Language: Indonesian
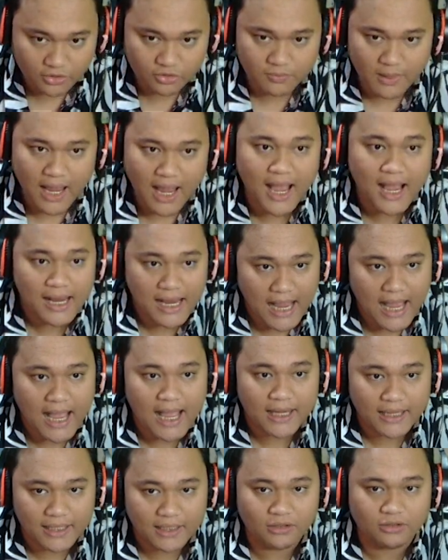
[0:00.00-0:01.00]
cuma agak
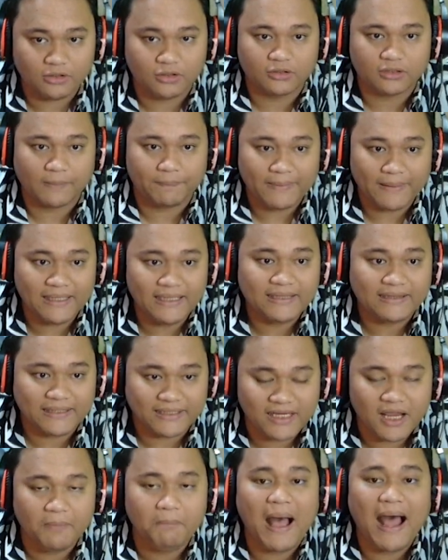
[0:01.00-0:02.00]
aneh itu loh tapi ini
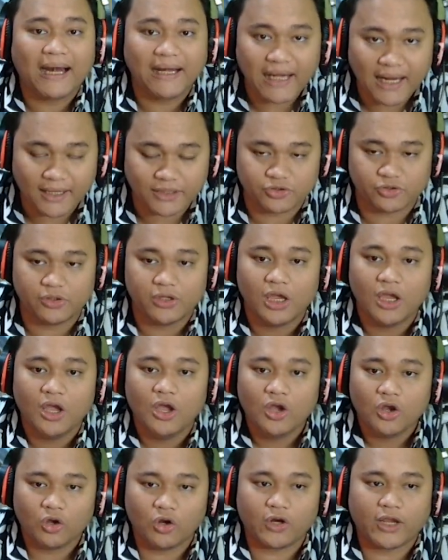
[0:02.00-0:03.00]
tirnya badak cuy
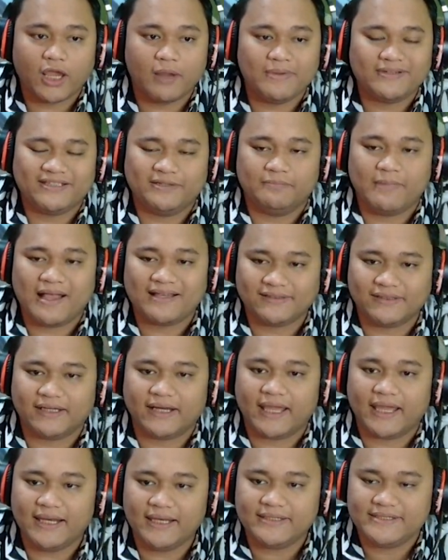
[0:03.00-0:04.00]
kalau kayak masih master
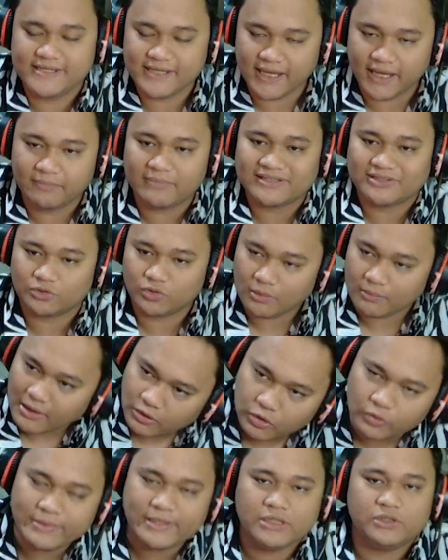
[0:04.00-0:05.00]
elite GM masih gue
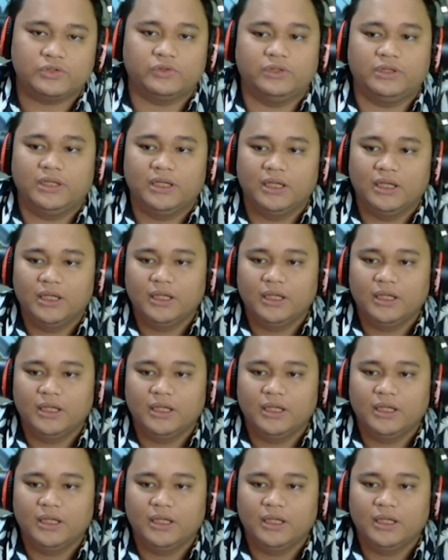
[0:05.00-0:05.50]
maklumin cuy